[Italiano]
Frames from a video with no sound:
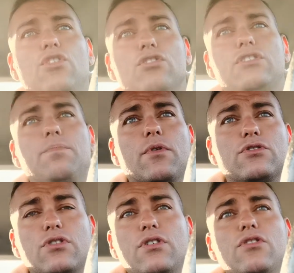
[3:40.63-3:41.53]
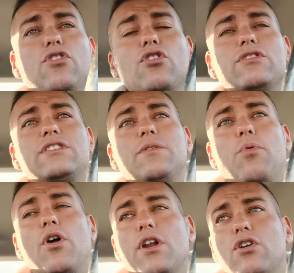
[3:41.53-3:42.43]
non si, possono, non si
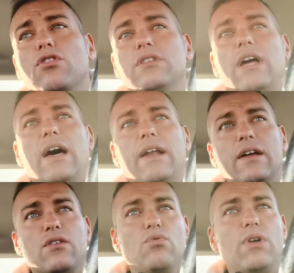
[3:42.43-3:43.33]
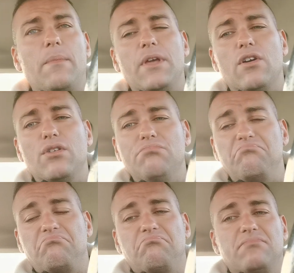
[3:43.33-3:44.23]
può ricordare un amico.
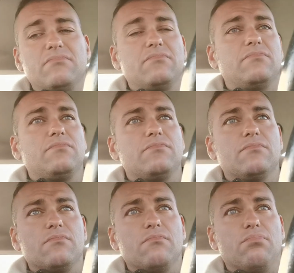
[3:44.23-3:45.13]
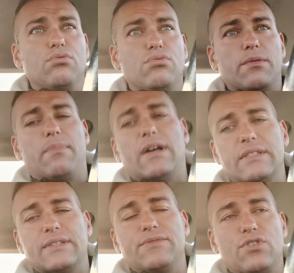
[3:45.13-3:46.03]
Punto e
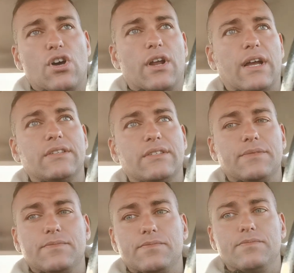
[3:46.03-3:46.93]
basta. Ciao ragazzi.